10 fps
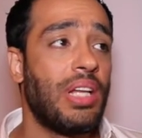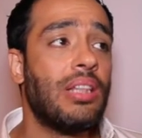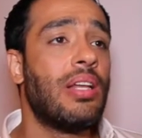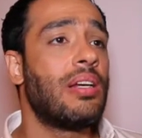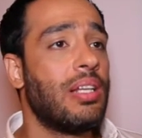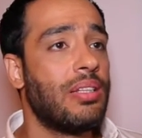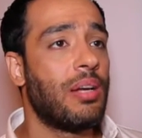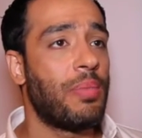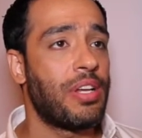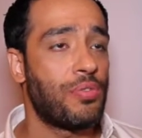جدا
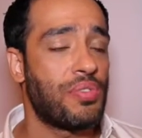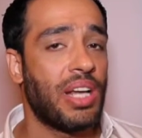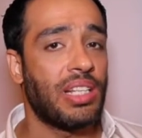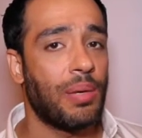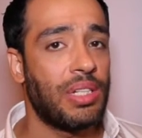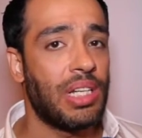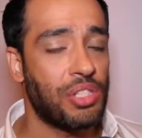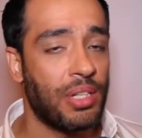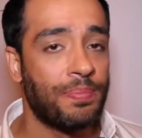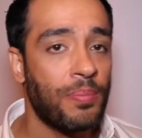جدا مايسترو سعيد كمال ده
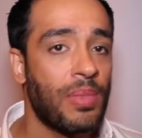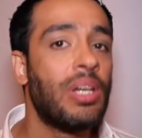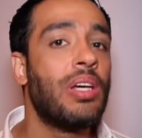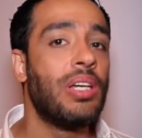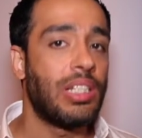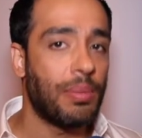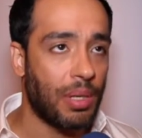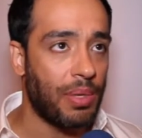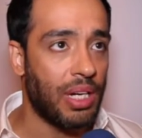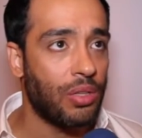عشان يكتب
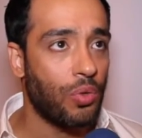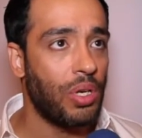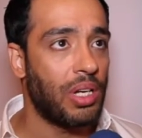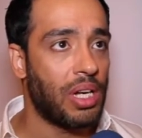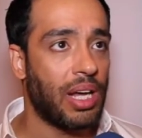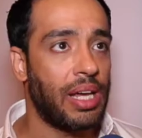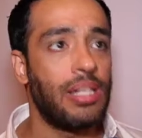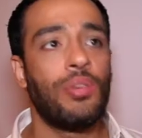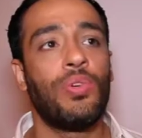كمانجات كل الاغاني